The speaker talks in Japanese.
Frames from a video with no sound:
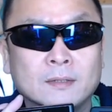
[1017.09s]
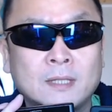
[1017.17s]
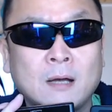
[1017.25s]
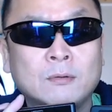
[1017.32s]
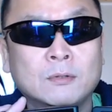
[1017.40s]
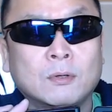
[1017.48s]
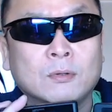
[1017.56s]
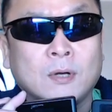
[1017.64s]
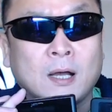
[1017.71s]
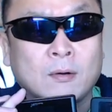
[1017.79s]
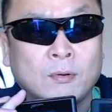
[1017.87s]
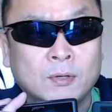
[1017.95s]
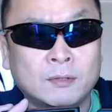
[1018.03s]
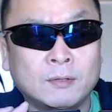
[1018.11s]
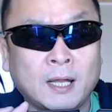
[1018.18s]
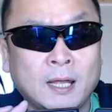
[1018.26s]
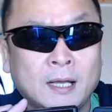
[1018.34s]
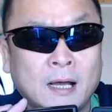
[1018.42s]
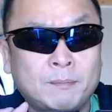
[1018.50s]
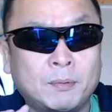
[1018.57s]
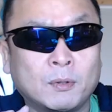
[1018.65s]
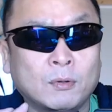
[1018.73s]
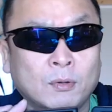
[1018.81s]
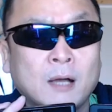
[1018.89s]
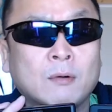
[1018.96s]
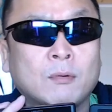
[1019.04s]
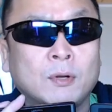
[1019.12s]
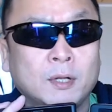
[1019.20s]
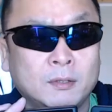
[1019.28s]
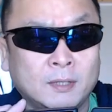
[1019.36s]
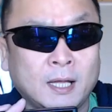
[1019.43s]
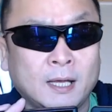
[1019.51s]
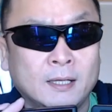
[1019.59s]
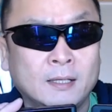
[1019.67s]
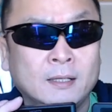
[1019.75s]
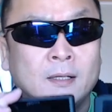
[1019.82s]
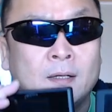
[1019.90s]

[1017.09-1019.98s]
ダウンロードがこれぐらいアップロードがこれぐらい